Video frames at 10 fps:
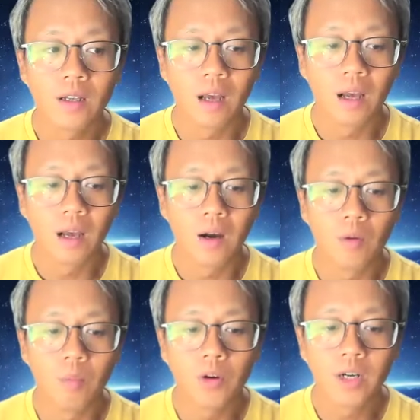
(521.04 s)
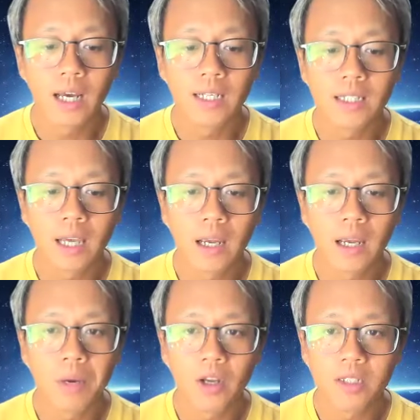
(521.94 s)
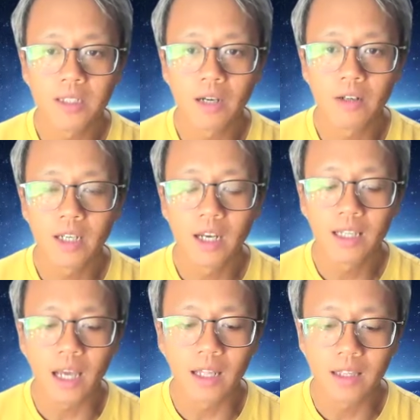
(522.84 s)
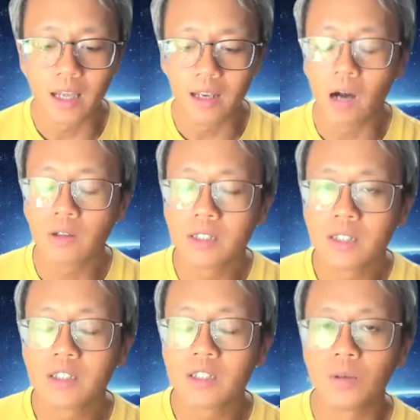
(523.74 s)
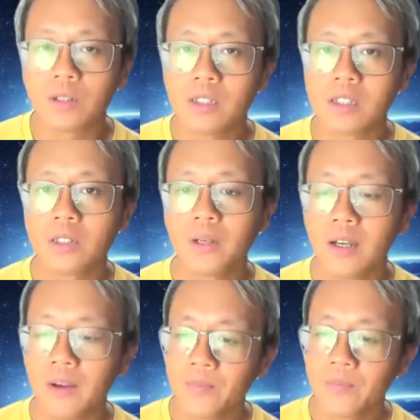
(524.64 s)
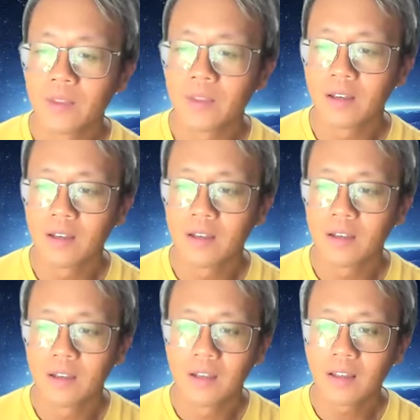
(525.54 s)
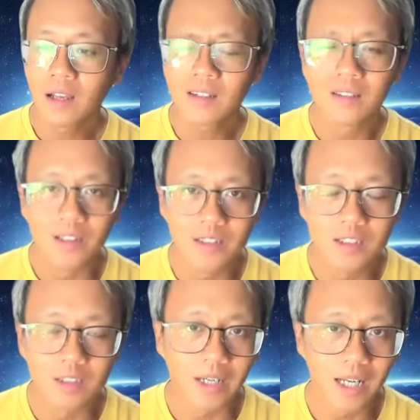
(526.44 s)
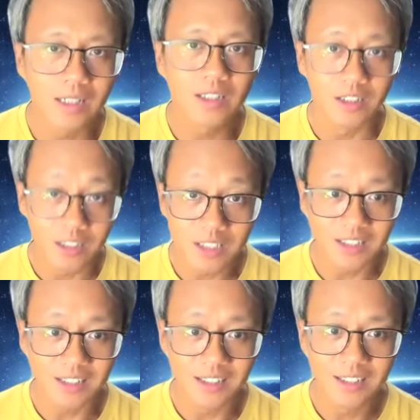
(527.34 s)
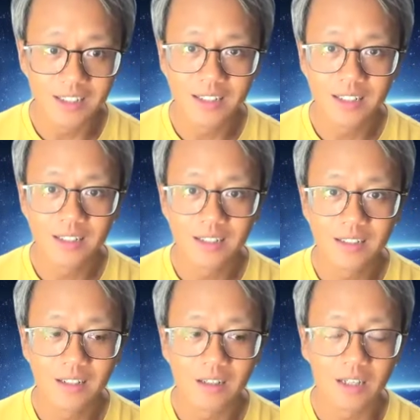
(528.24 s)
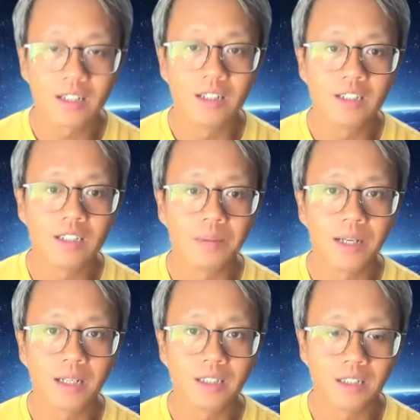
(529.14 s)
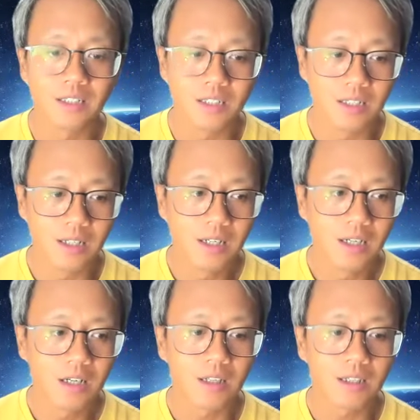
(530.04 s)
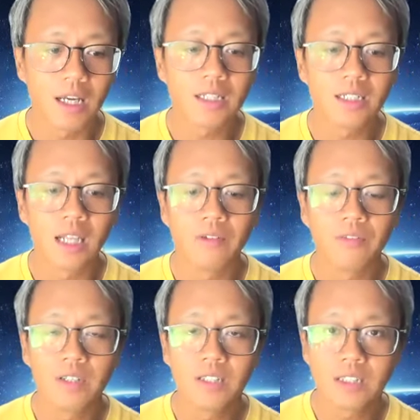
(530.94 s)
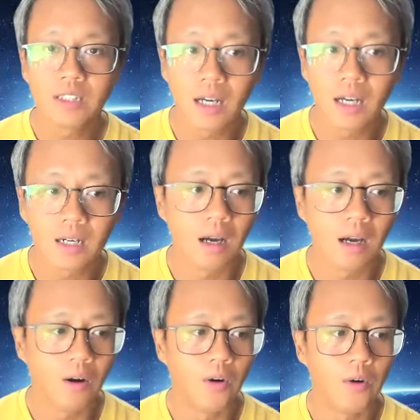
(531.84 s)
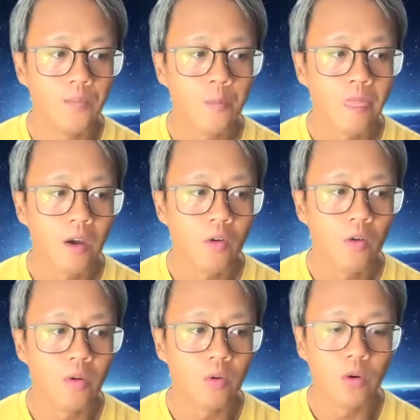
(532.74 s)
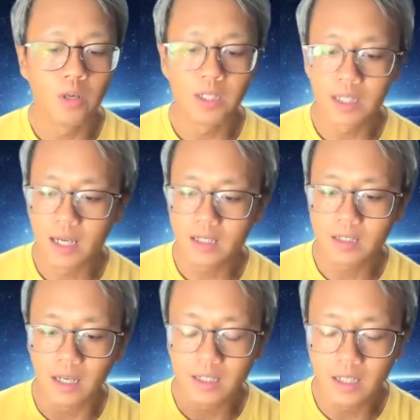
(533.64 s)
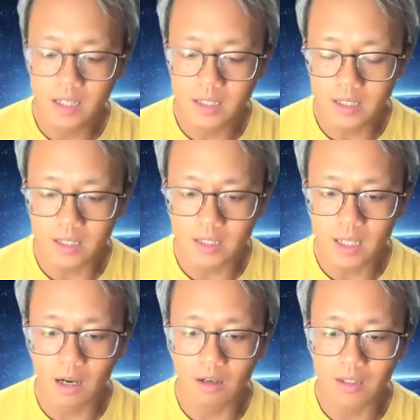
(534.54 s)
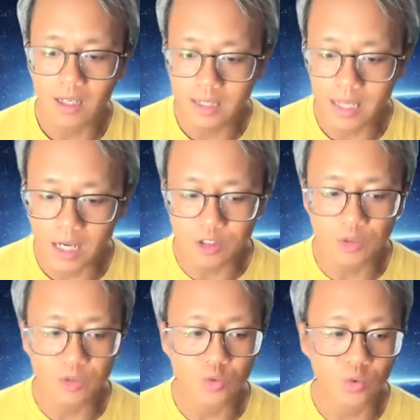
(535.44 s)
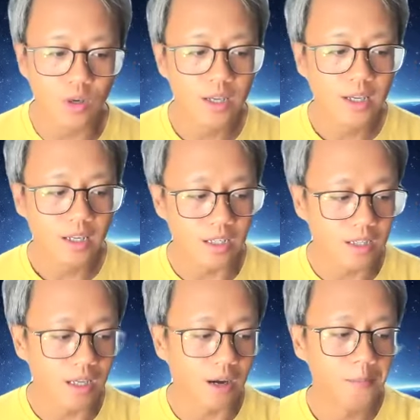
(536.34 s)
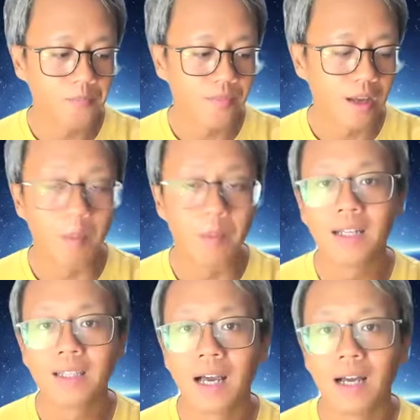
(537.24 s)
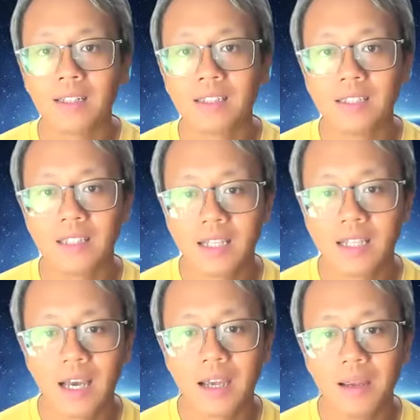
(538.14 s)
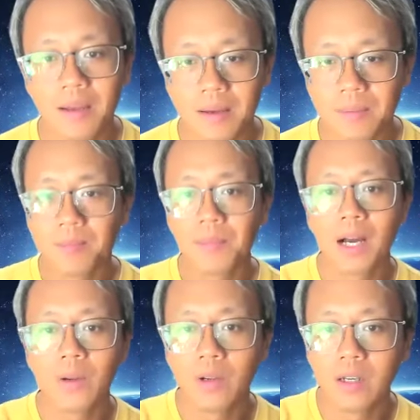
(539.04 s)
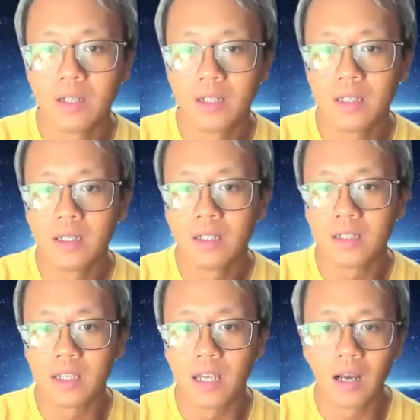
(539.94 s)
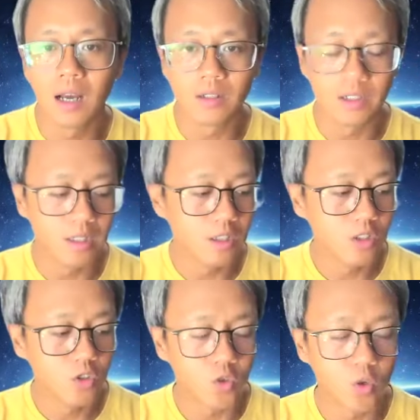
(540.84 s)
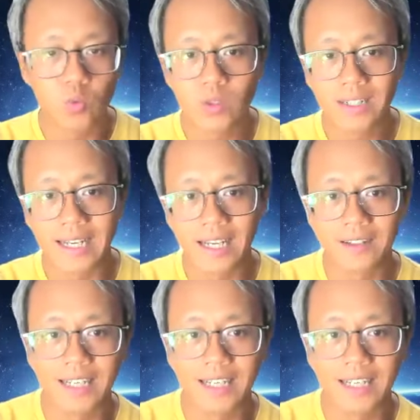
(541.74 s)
那我们会来在八月十三号那天来谈谈，好，这个系统跟策略，它可能是怎么样成型的？哦，它可能是怎么样成型的？然后大家一起来分享，然后我我会再讲一些练习，然后让大家一起去做研讨，好吗？那期待在八月十三号的中午来看到